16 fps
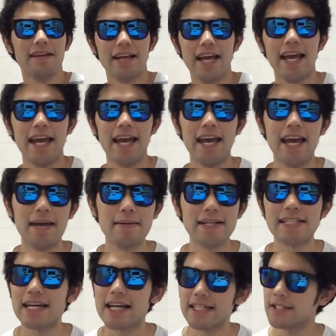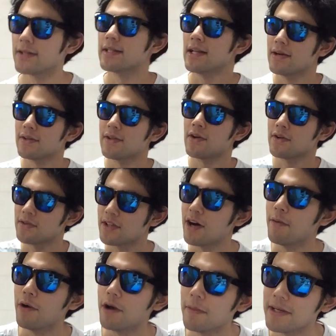えー、まさかそんな驚くと
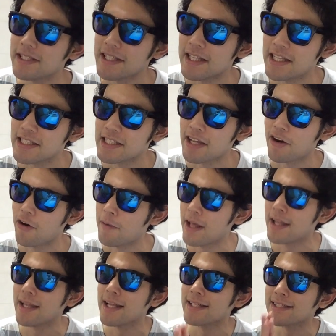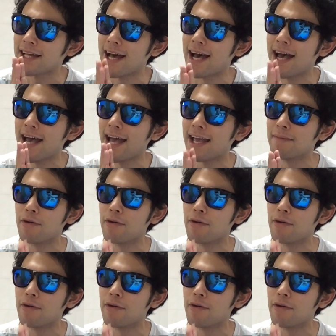は思いませんでした。ごめんなさい。